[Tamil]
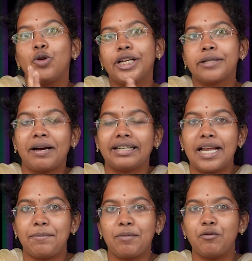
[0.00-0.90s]
கோனிக்ஸ்
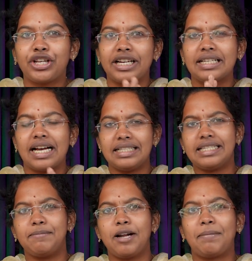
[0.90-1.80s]
பாட்டில் எப்படி முடிக்கிறது
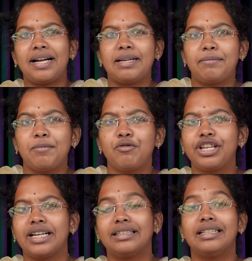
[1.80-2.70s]
அல்ஜிப்ரா பாட் எப்படி
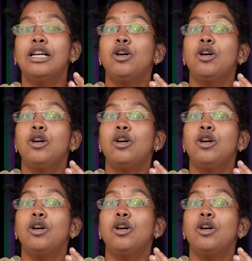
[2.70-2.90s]
முடிக்கிறது